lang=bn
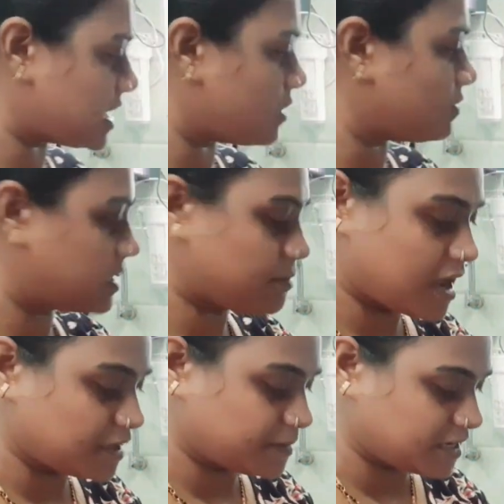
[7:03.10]
আর ওদিকে
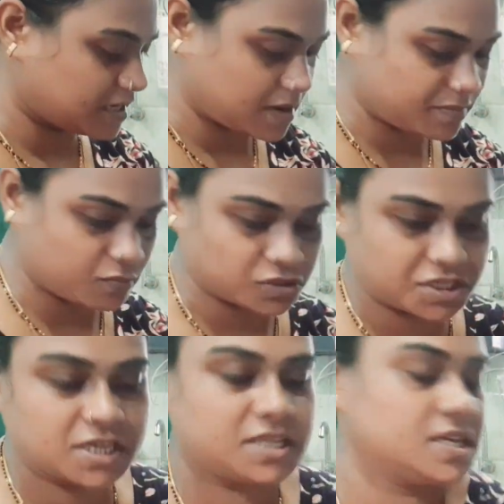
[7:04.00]
মাছ ভাজাটা আমি
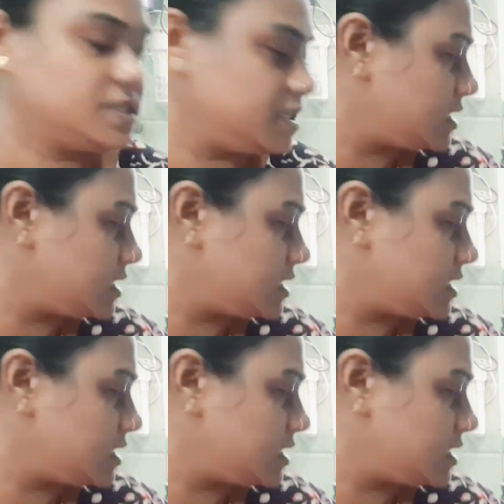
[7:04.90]
বসিয়ে দিয়েছি